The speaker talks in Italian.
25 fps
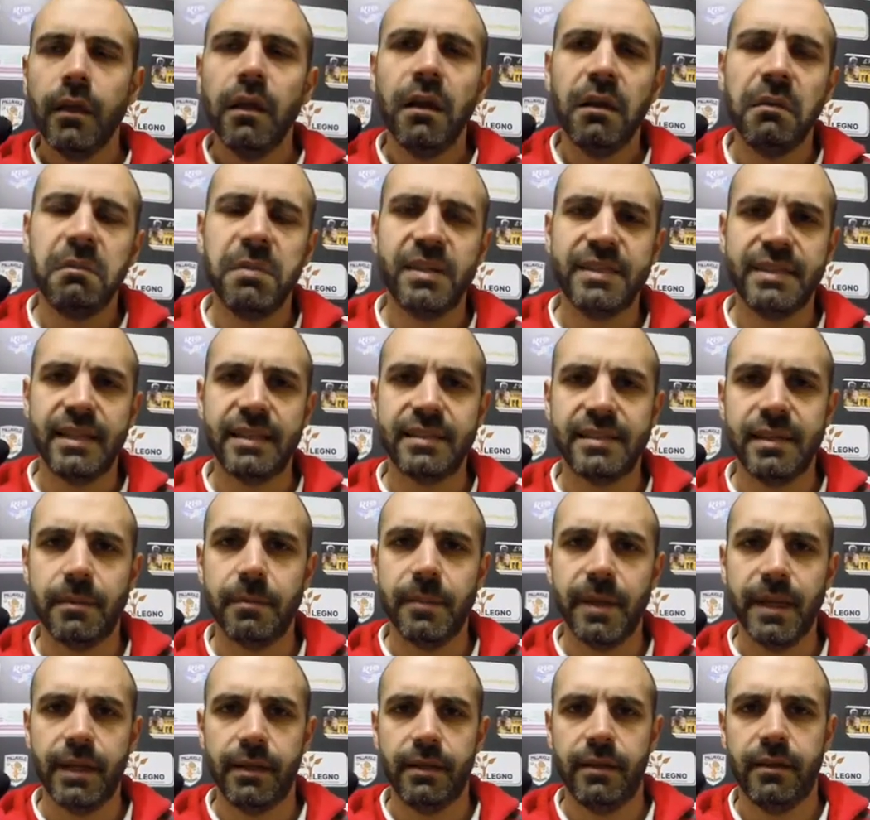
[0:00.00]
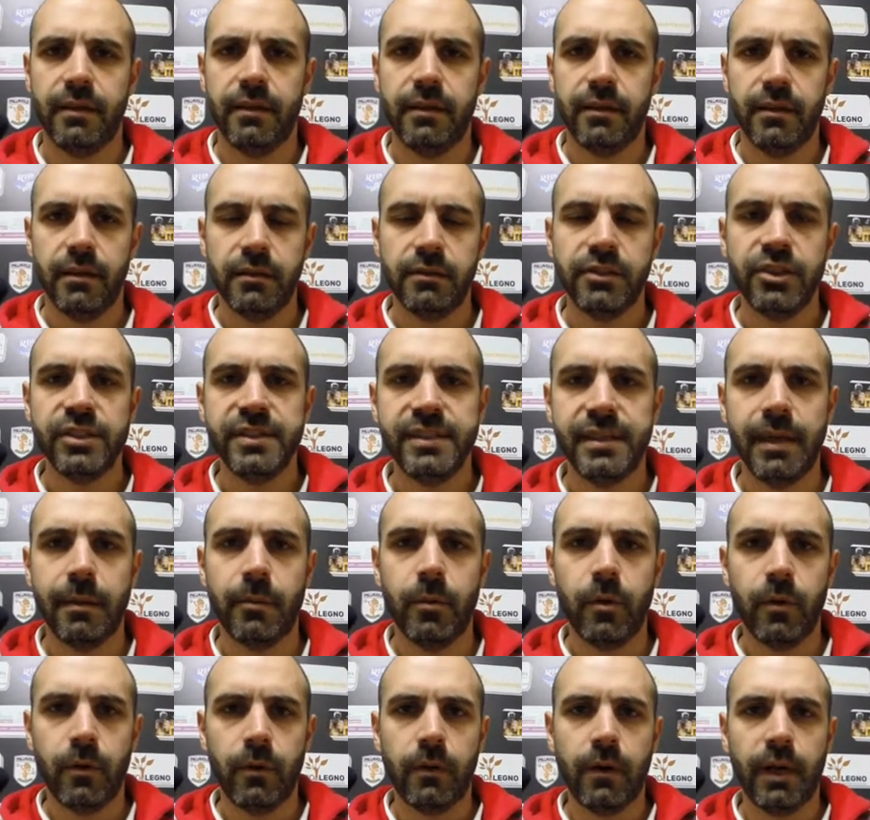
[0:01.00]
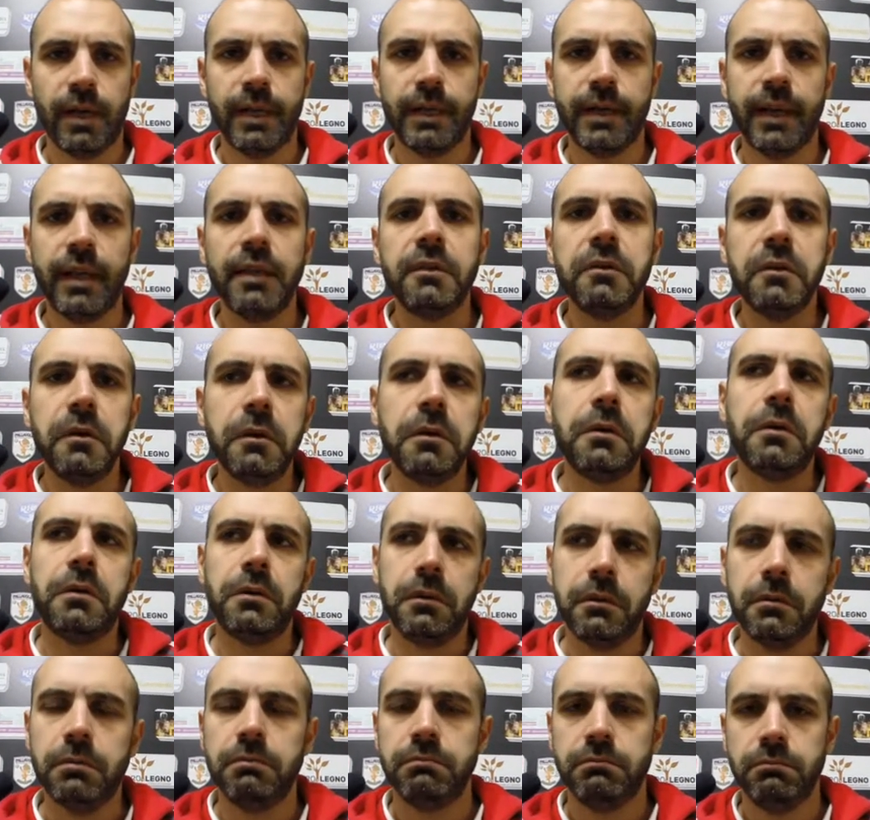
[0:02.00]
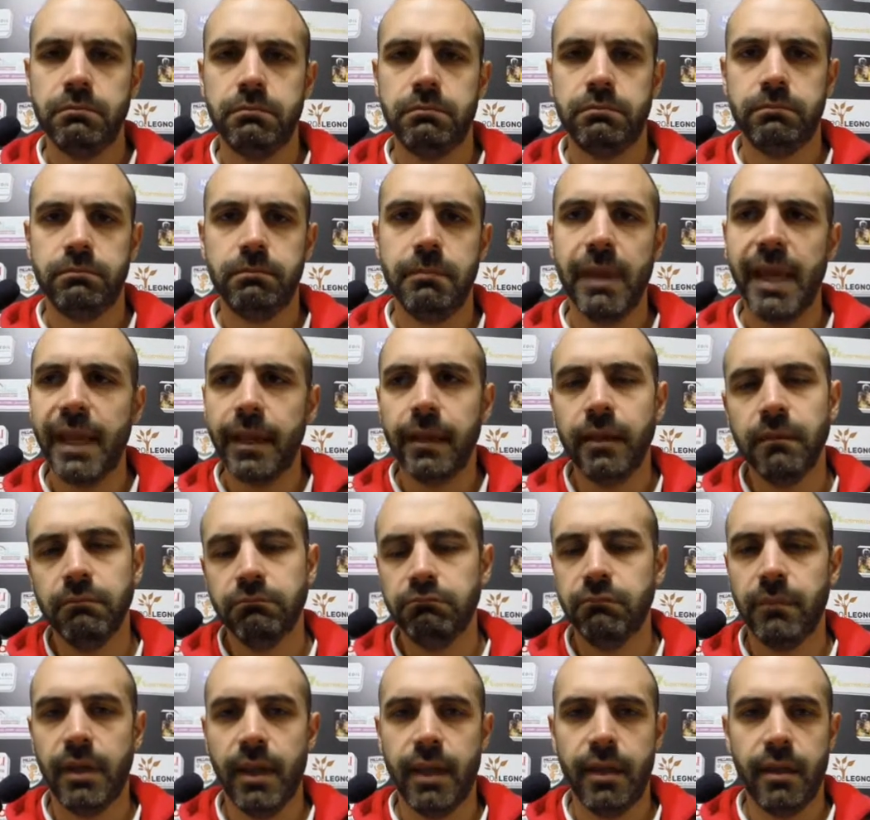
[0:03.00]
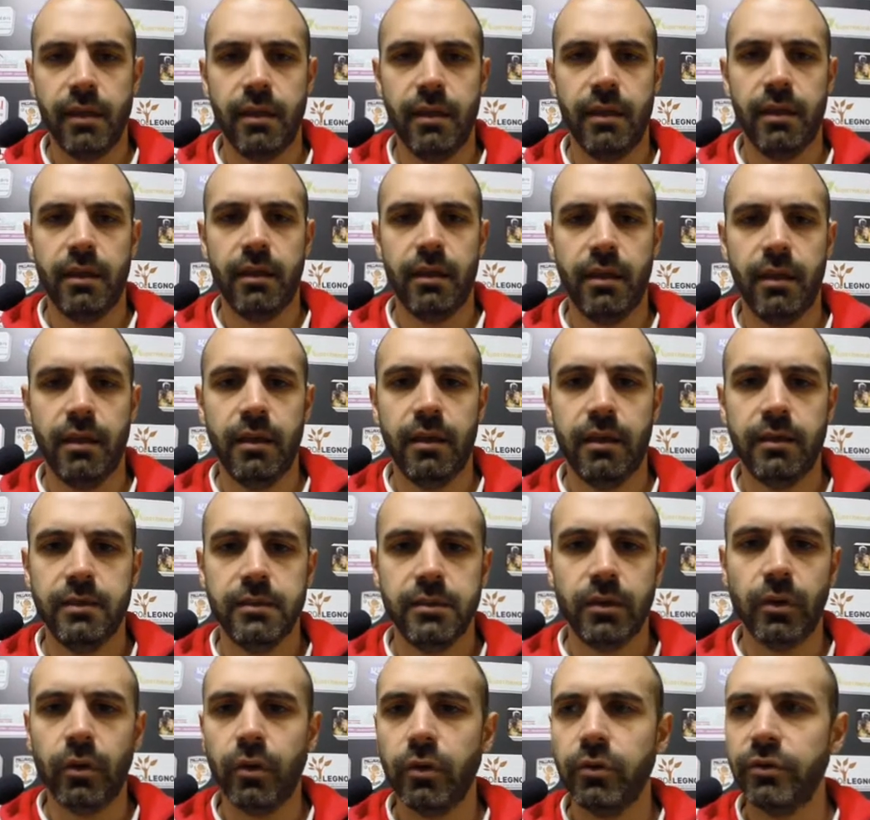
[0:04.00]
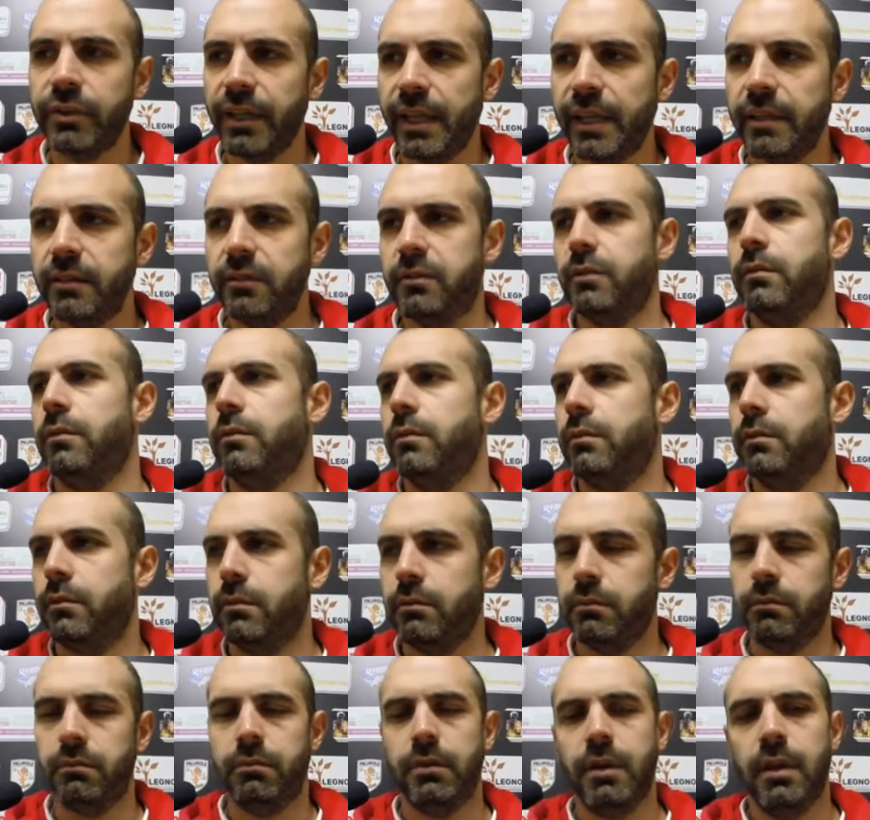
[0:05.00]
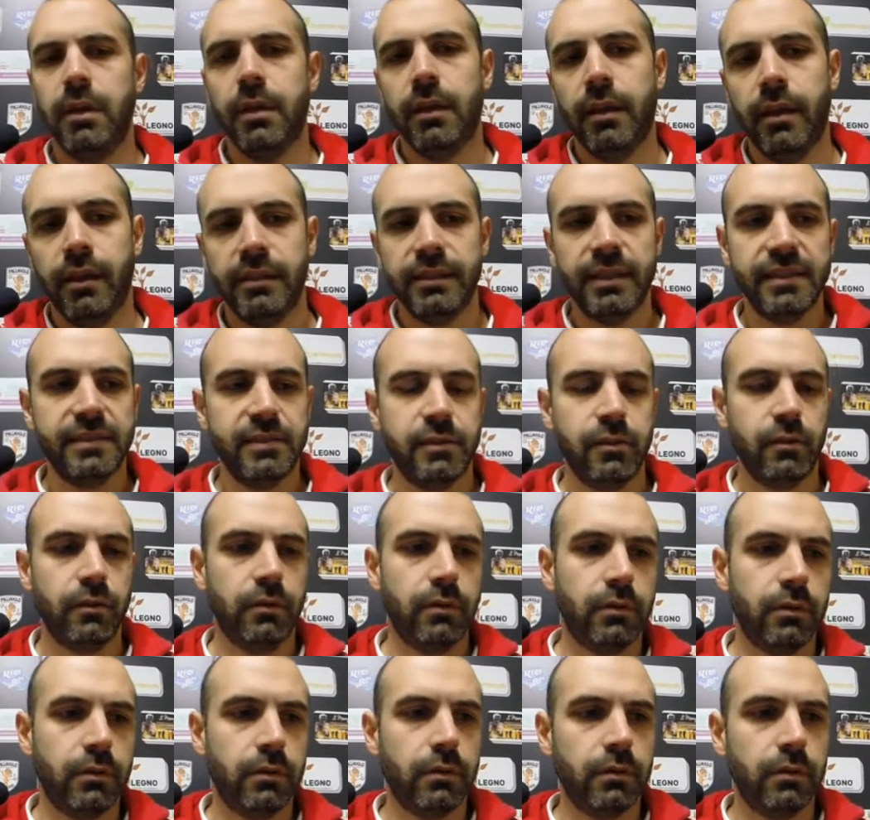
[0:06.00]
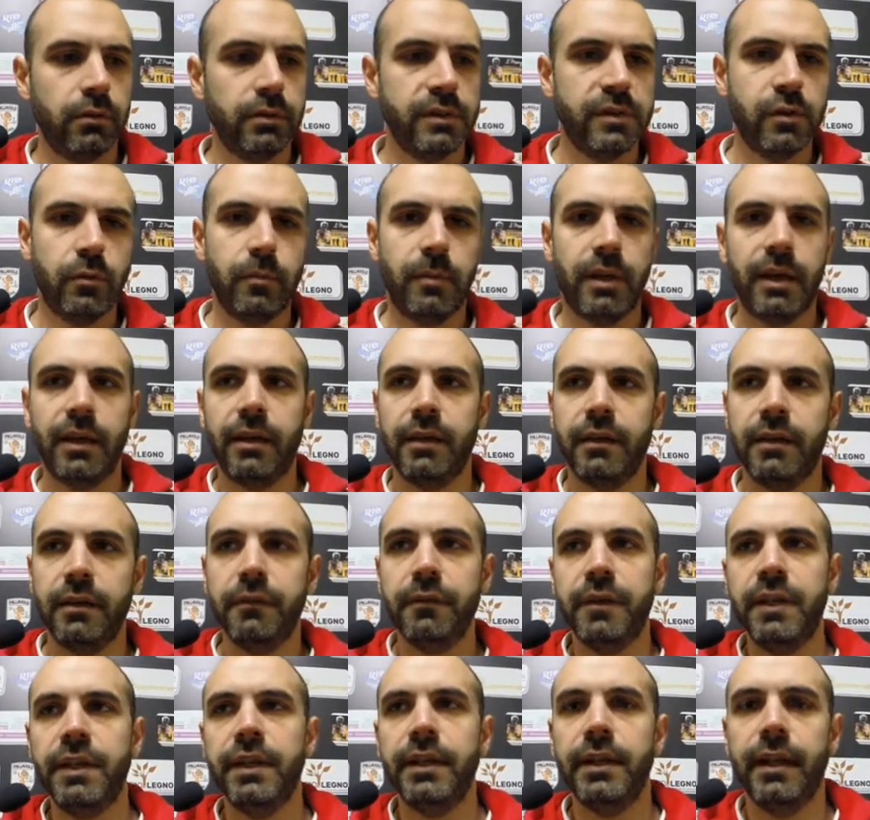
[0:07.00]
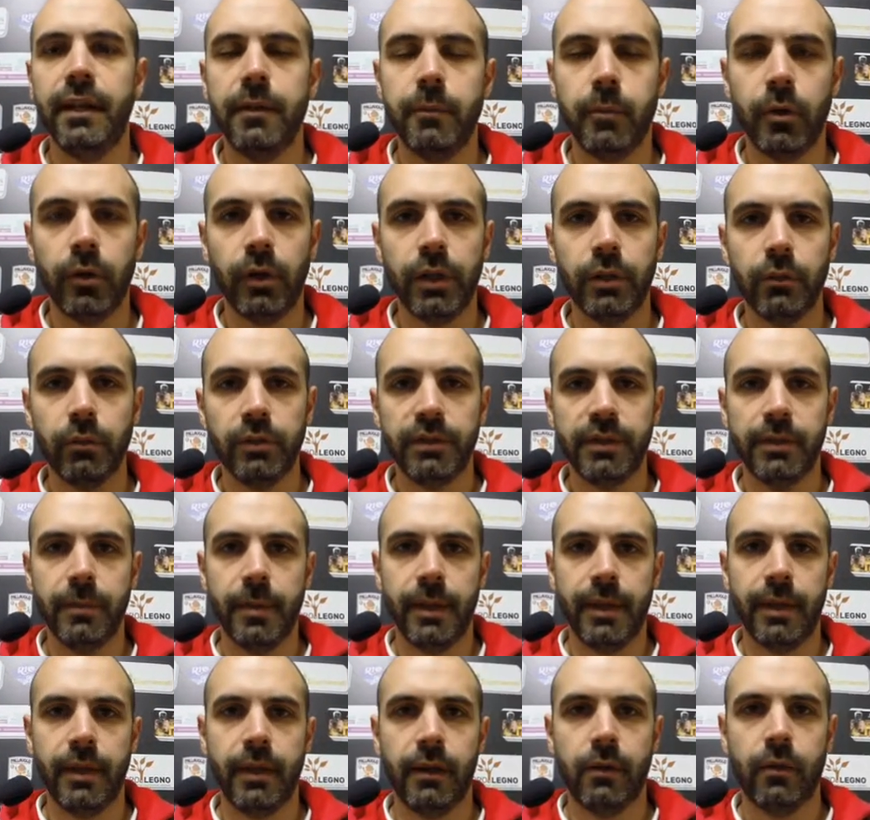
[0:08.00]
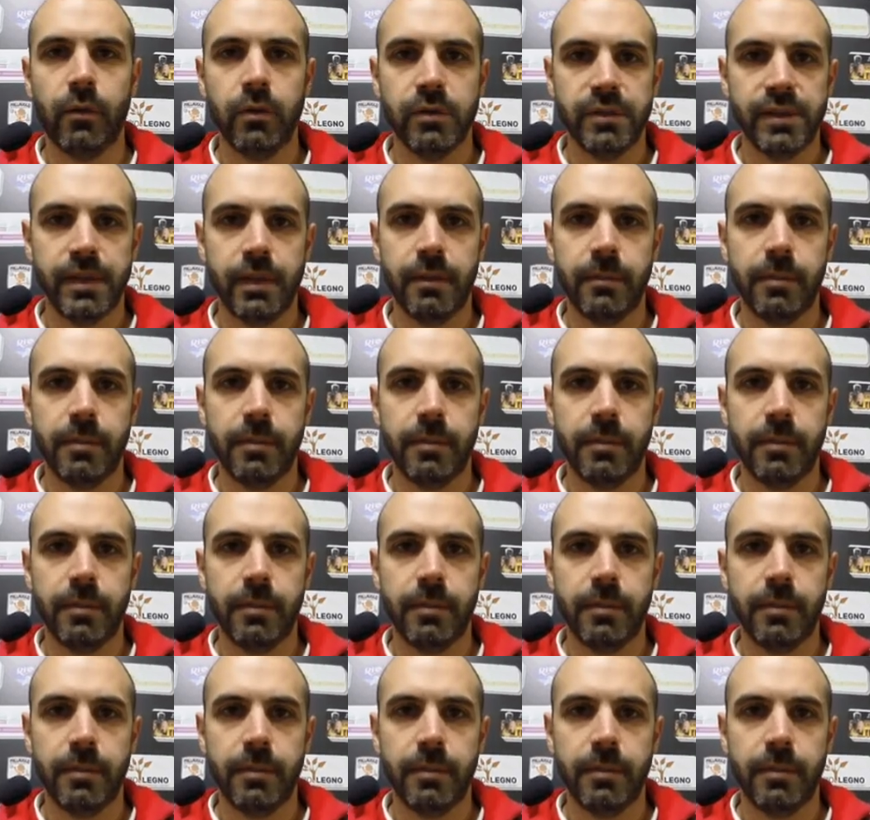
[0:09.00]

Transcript: Abbastanza bene, ci stiamo allenando bene e sono contento. Adesso insomma, rifiniremo le ultime cose